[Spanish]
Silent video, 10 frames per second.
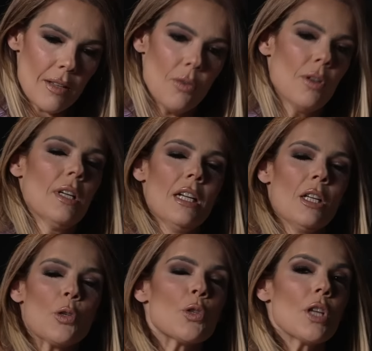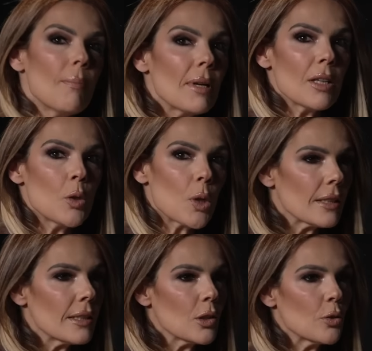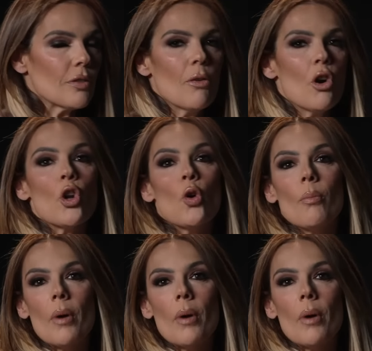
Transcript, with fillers: Digo, no siempre tienes un casting a tu favor, un